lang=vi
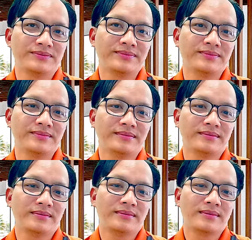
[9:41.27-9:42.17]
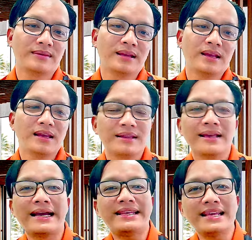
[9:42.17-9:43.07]
ừ.
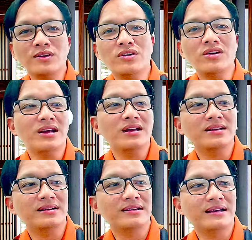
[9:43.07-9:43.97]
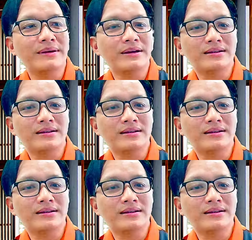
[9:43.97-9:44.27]
thì cái chính của nó là các bạn